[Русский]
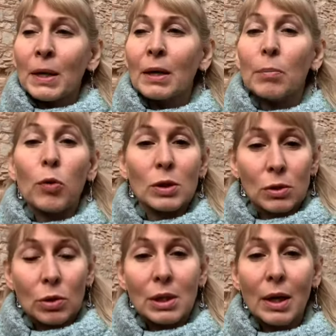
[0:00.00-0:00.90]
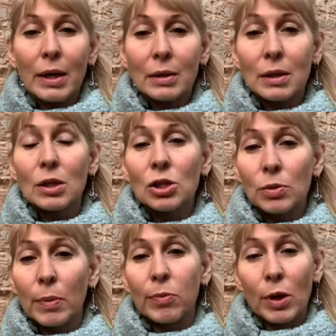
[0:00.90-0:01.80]
пользуется ли эта ниша
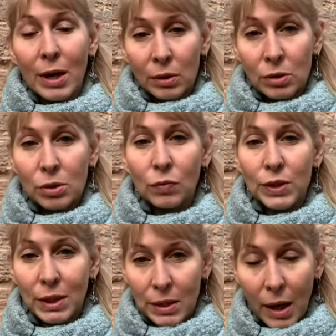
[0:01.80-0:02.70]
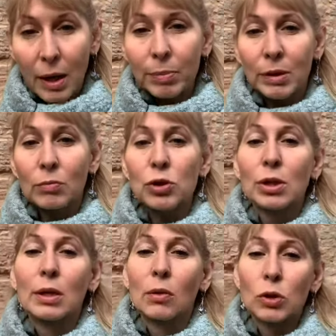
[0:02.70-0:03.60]
популярностью в сетях, потому
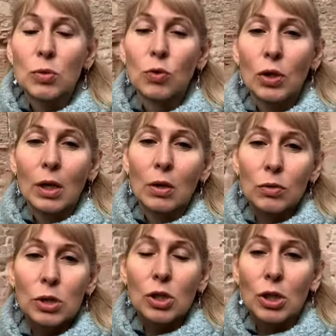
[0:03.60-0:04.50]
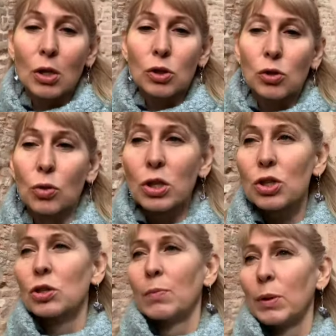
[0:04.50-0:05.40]
что очень многие люди считают, что ниша,
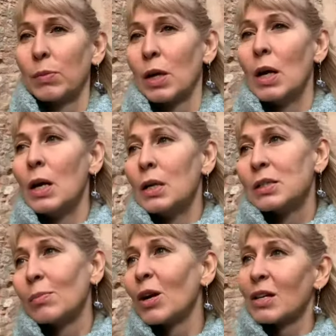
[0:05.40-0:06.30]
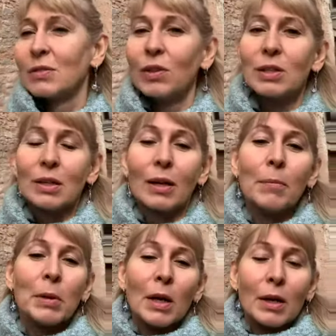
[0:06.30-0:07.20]
например, саморазвитие
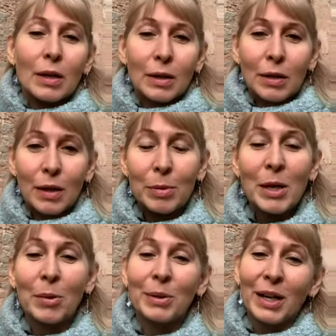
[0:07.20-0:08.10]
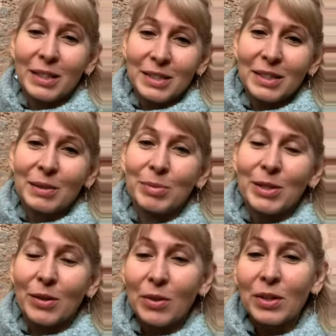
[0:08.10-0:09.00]
а, ко мне приходил
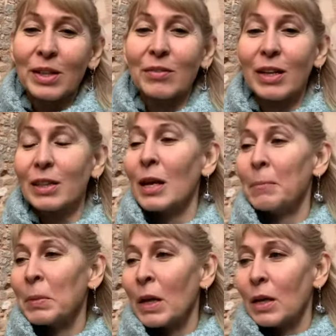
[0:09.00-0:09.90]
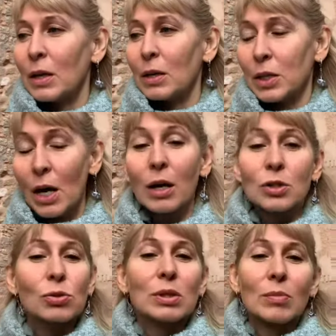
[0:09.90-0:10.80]
психолог и говорит, «А, я
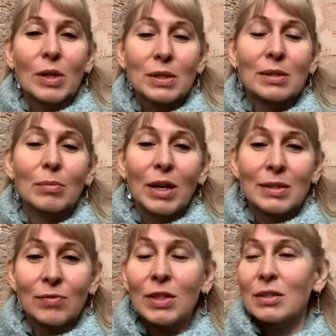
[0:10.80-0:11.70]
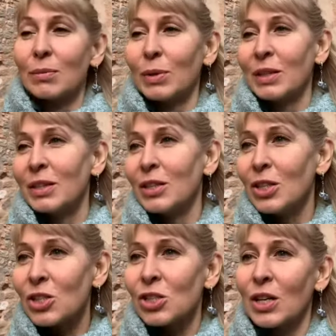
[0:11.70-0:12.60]
хочу заниматься саморазвитием, это
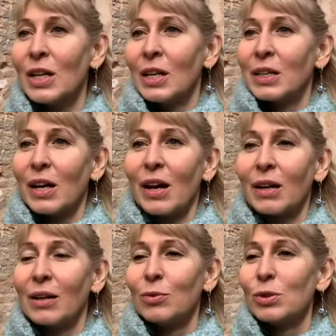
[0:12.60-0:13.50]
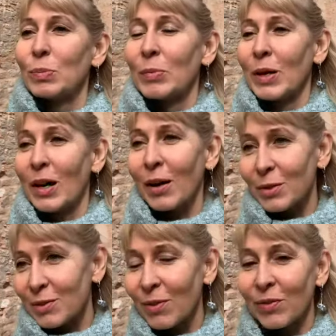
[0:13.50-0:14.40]
ниша, я людям помогаю
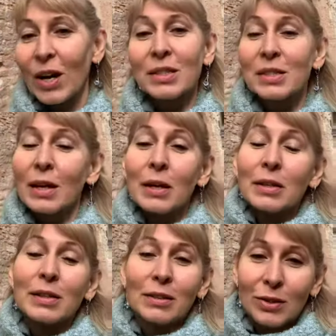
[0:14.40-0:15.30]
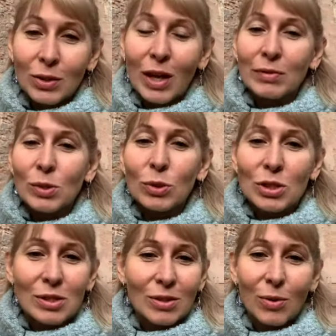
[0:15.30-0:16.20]
развиваться. Я говорю, да, все
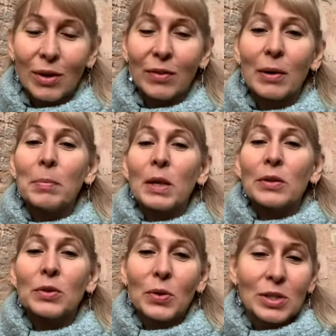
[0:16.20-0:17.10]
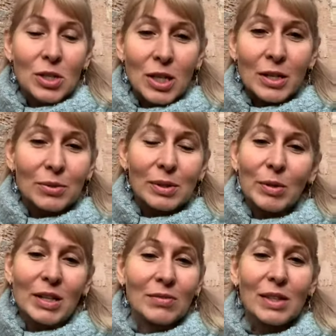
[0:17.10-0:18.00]
очень здорово, но, к сожалению,
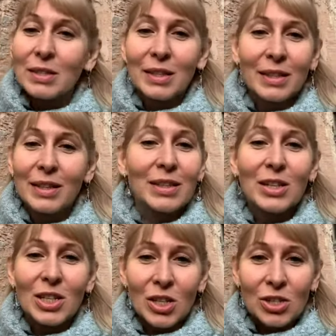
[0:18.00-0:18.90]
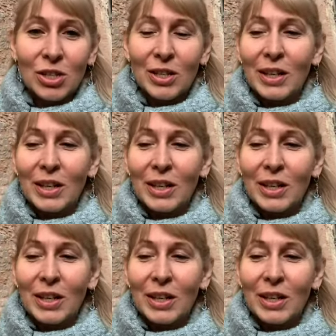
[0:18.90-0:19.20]
саморазвитие это не ниша.